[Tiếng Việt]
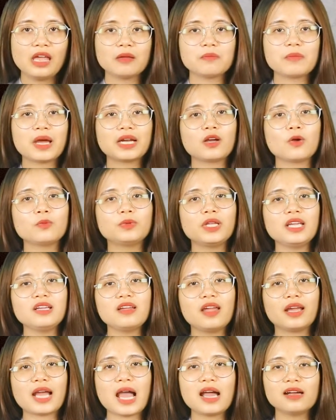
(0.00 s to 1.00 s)
Bạn không thích
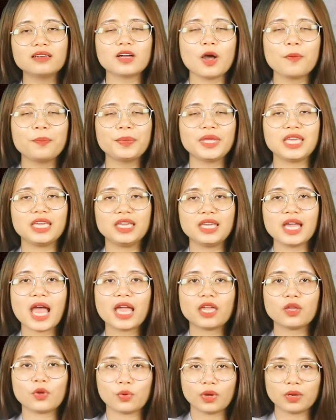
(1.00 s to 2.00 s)
người khác góp ý
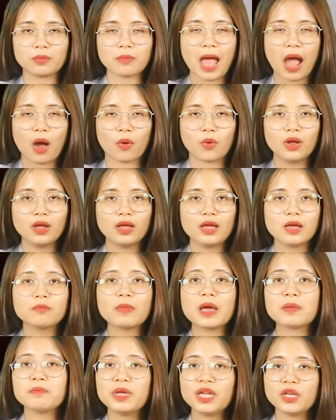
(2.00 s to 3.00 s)
hay khuyên bảo,
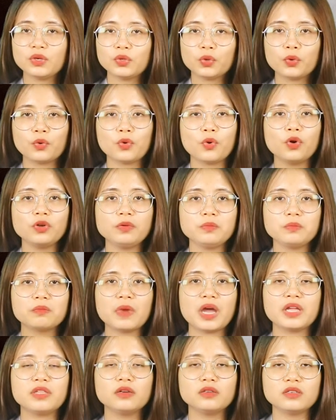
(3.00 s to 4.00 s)
bạn bị thu hút
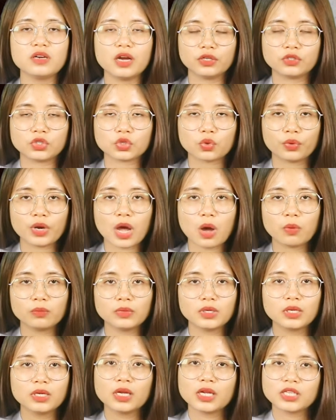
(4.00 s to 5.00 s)
bởi những người chủ động.
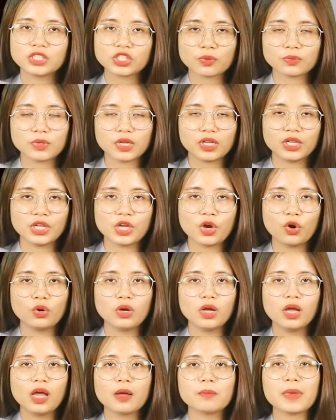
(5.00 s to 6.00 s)
Trong tình yêu,
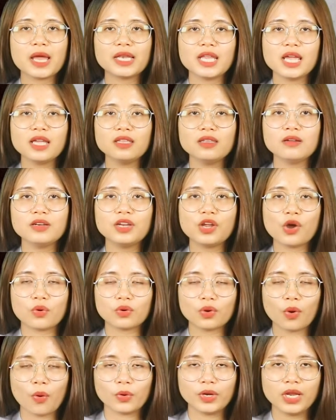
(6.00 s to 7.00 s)
bạn thích những điều
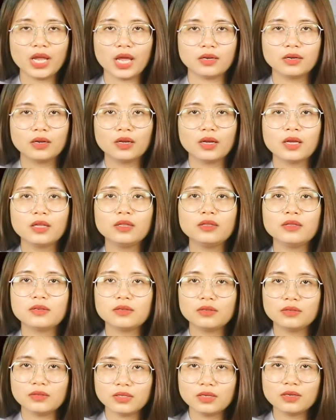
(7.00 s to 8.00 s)
cổ điển
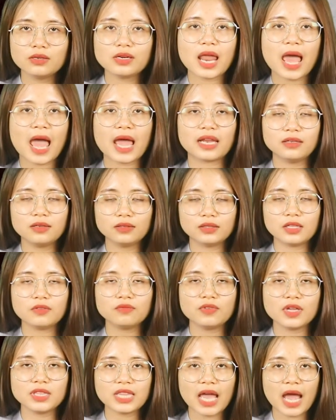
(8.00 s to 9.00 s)
như những lá thư
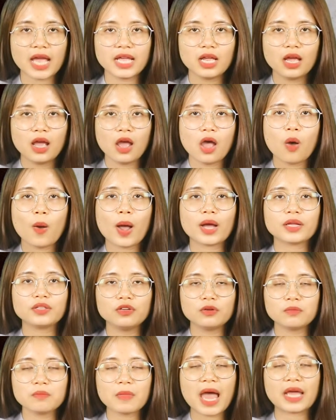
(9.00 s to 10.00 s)
tình viết tay hoặc
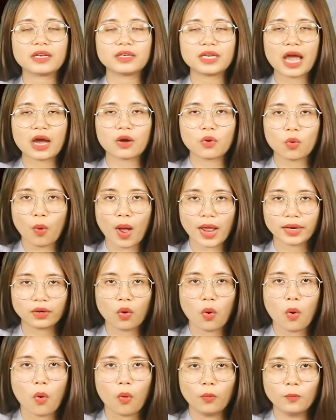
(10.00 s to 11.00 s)
những bản nhạc hoài
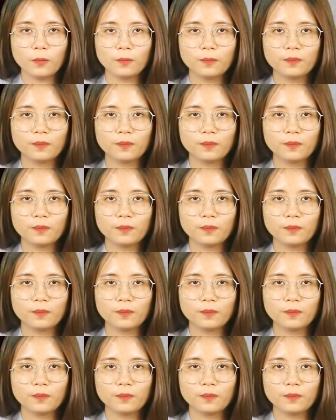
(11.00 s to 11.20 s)
cổ.